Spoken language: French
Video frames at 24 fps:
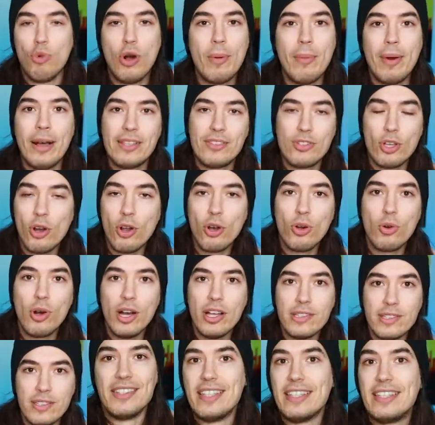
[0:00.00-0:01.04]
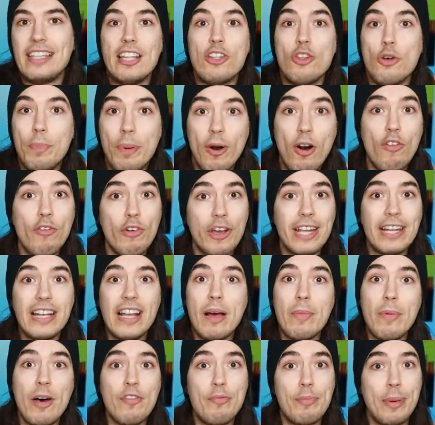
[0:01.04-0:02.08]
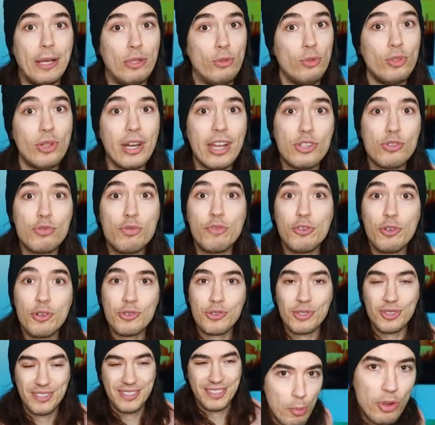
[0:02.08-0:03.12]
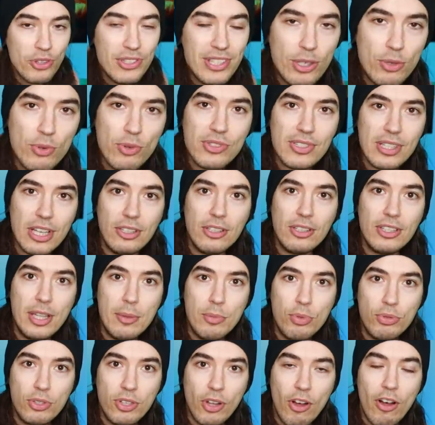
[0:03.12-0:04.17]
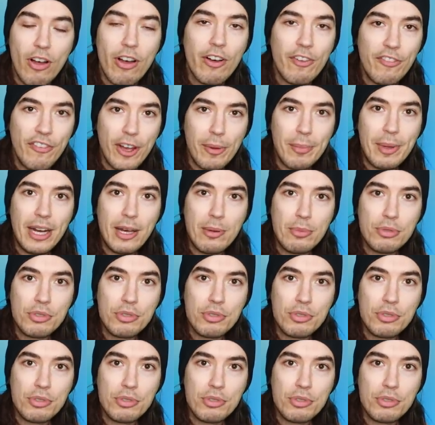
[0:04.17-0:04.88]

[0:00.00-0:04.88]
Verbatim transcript: Moi, ma seule angoisse, c'était de pas envoyer de la bave partout dans la souffleuse. Petit conseil de débutant, fermez la